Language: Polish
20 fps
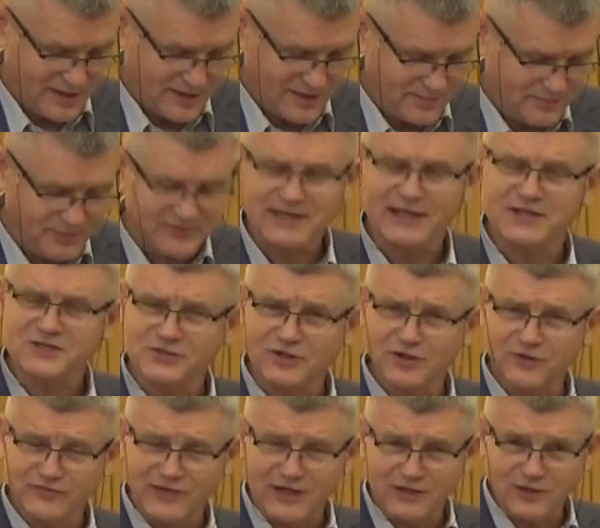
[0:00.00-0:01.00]
I pytasz
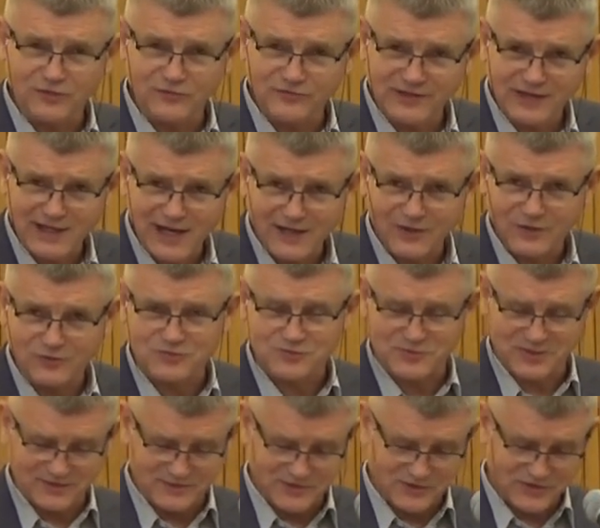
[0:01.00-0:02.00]
o wielką wygraną
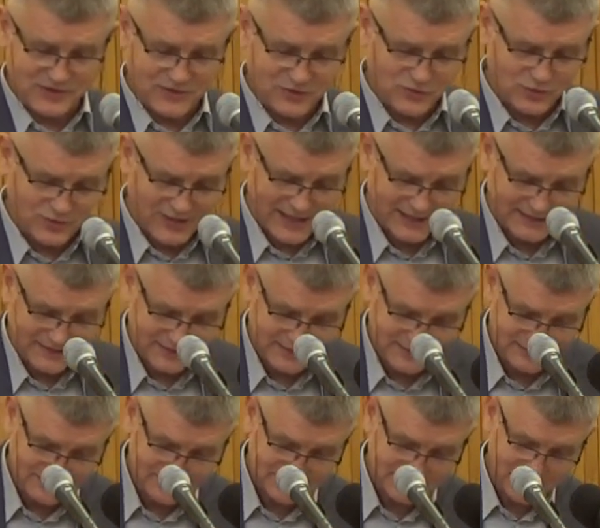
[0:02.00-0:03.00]
sprzed 10 lat.
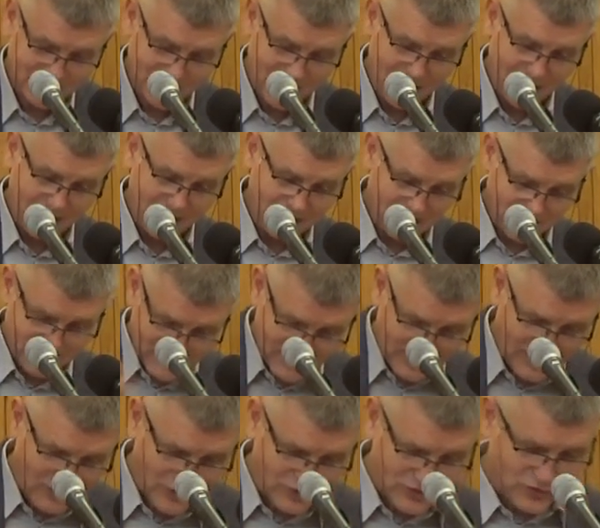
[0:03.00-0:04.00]

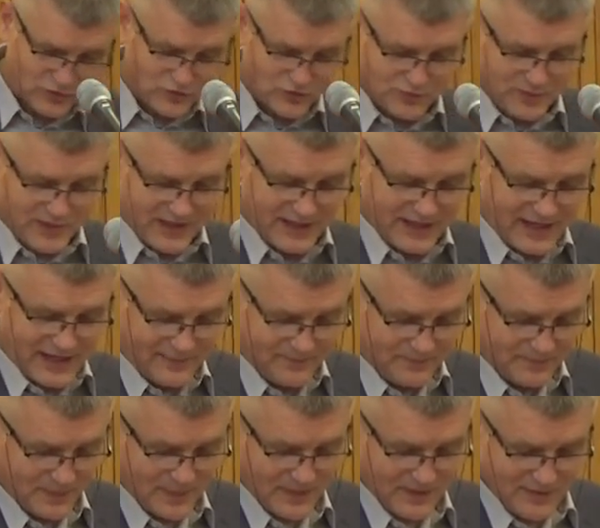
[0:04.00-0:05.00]
Szeroko się uśmiecha
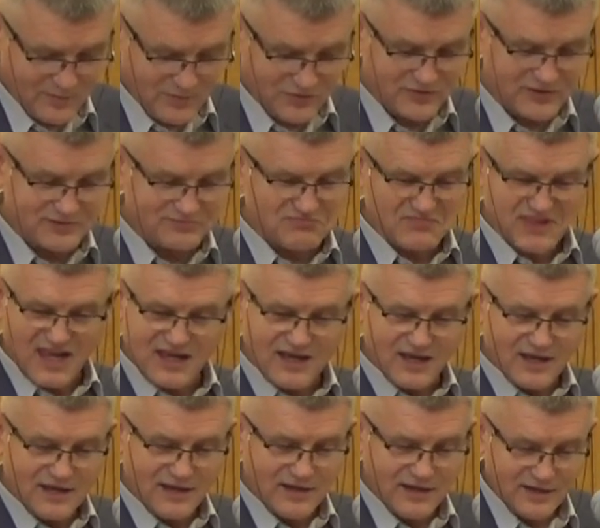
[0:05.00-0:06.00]
i mówi:
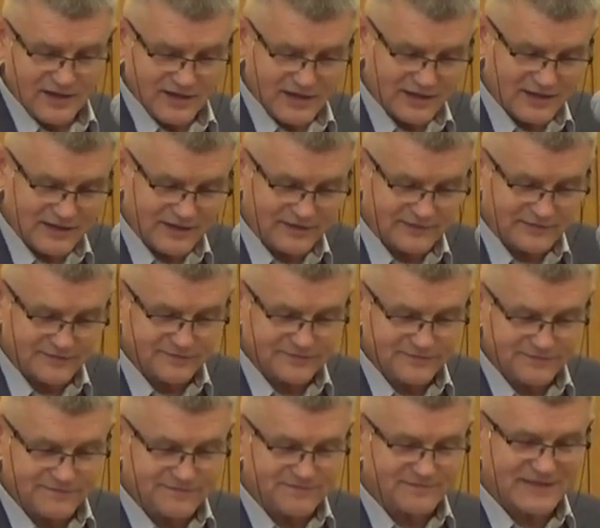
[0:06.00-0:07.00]
e,
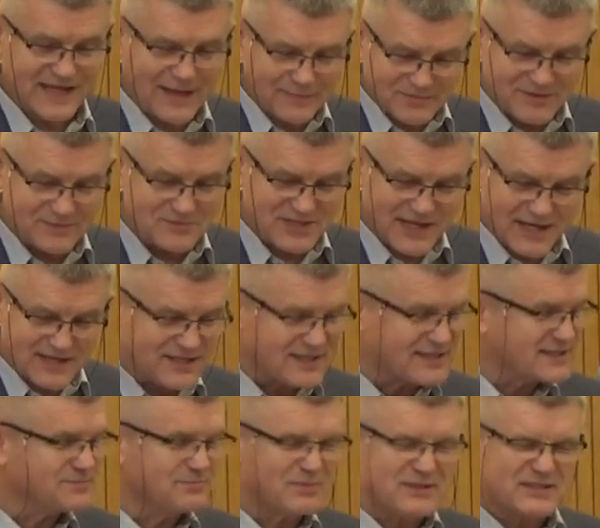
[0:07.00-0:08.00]
W tamtym
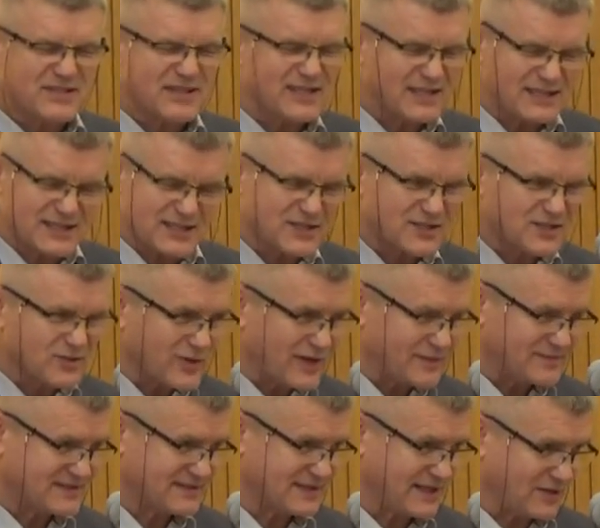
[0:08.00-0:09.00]
czasie zbyt się nie
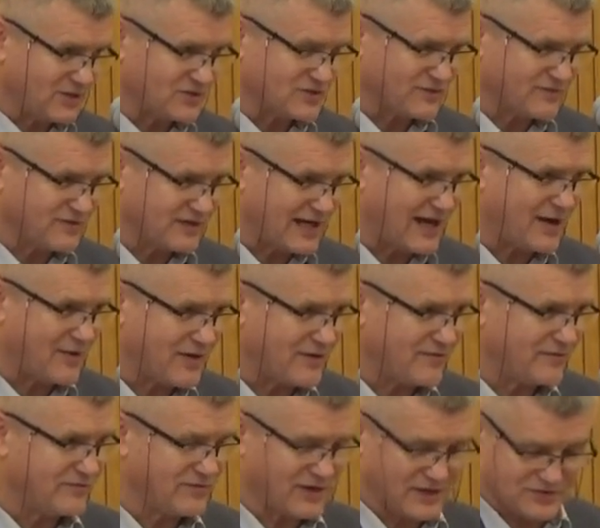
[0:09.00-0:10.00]
cieszyłem z tego, że
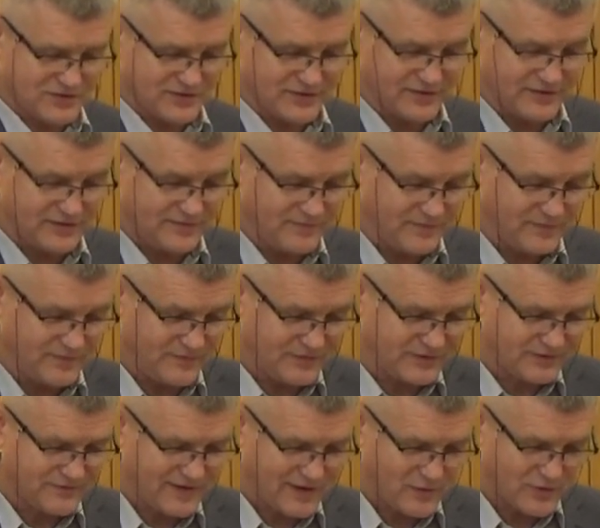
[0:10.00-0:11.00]
wygrałem właśnie
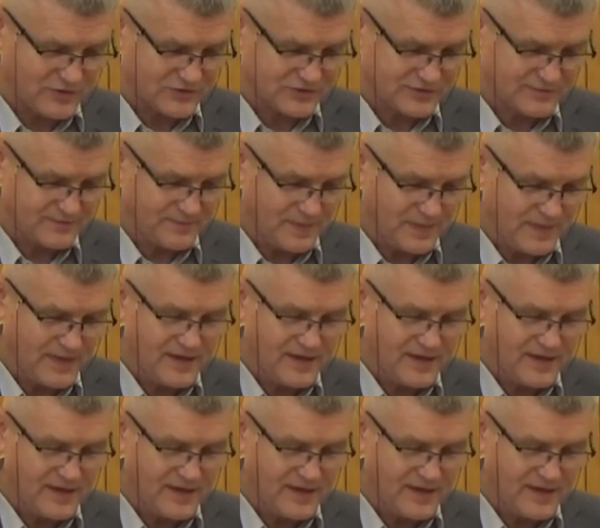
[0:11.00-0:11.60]
wytrwałość.